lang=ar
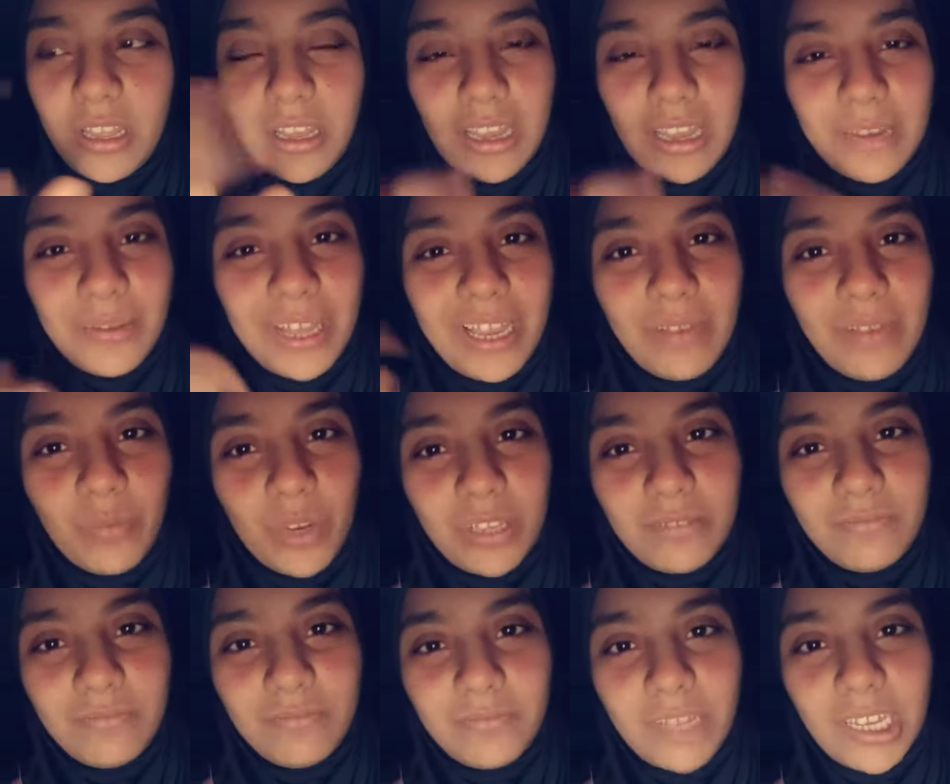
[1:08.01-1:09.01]
انا بكلم ولد
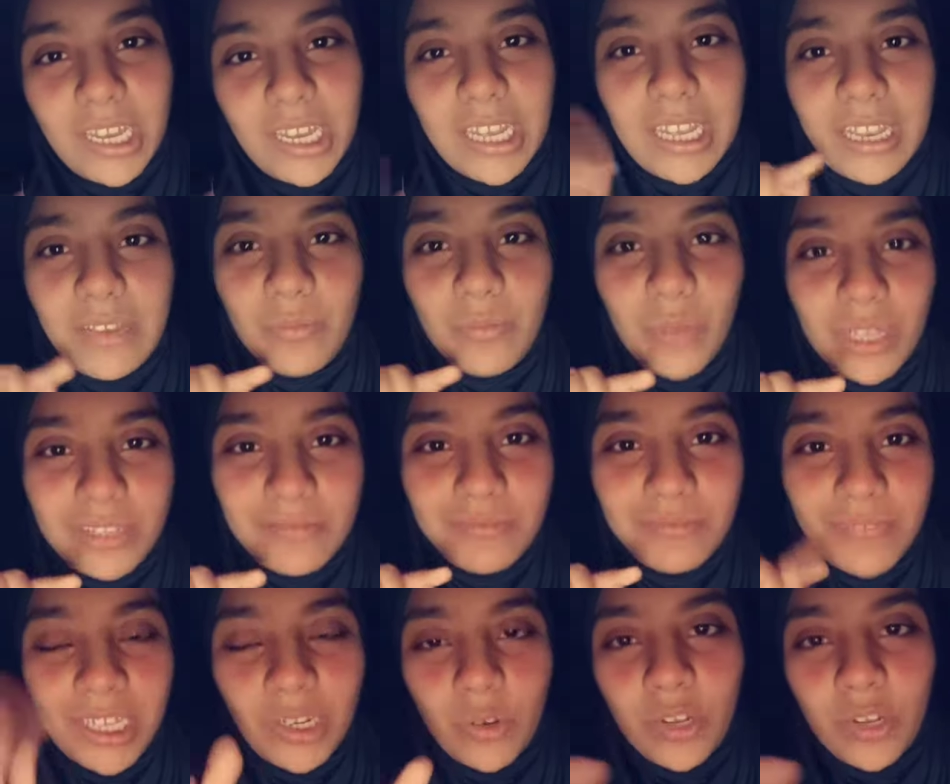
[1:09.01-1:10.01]
انا هكلم ولد
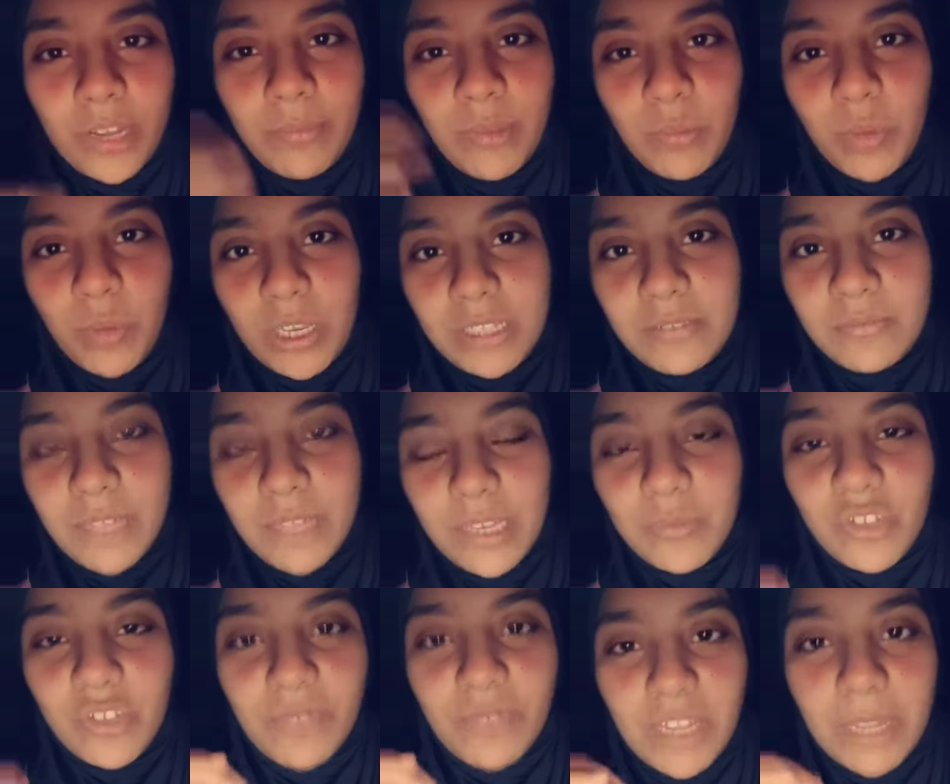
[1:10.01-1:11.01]
انا اعجبت بولد انا
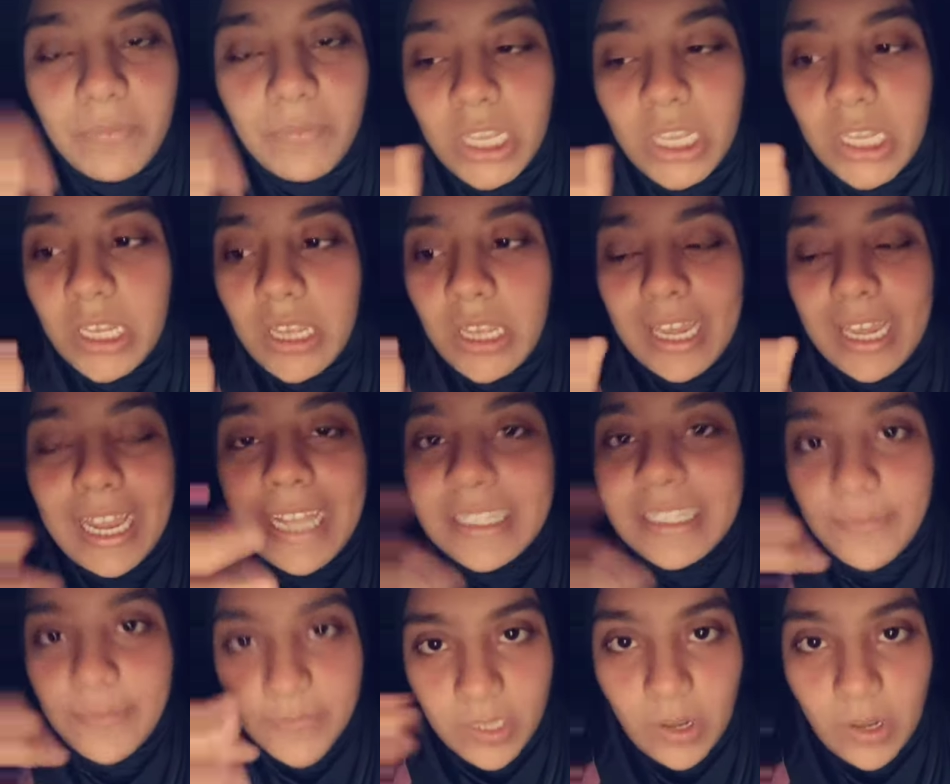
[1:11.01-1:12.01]
مش عارف ايه انا
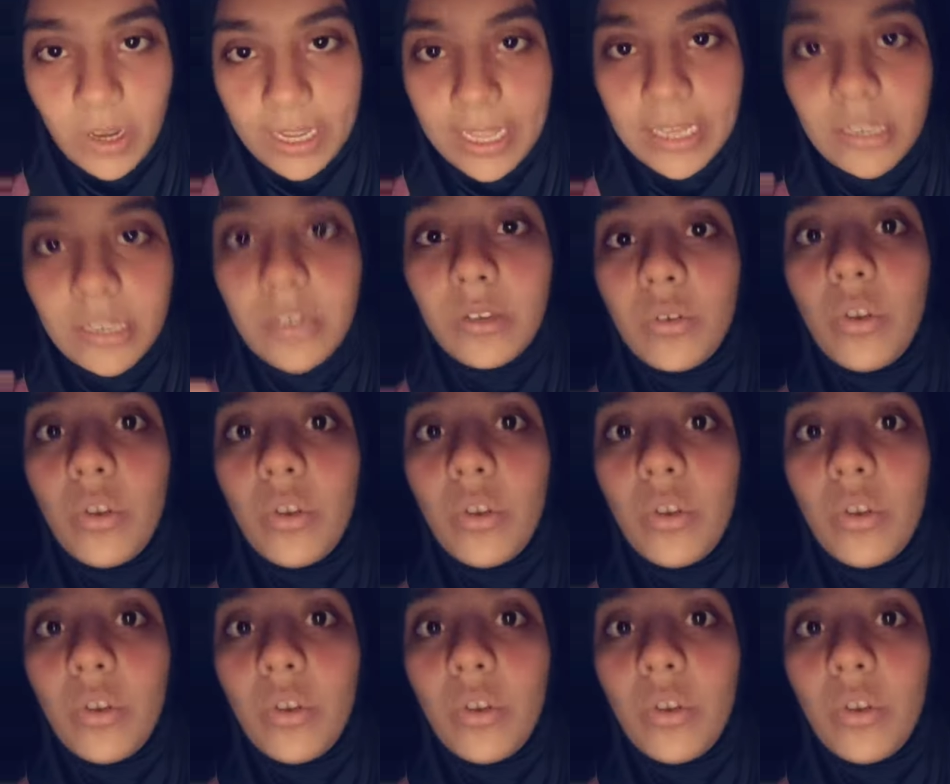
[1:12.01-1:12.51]
حاسه بصراحه يعني ان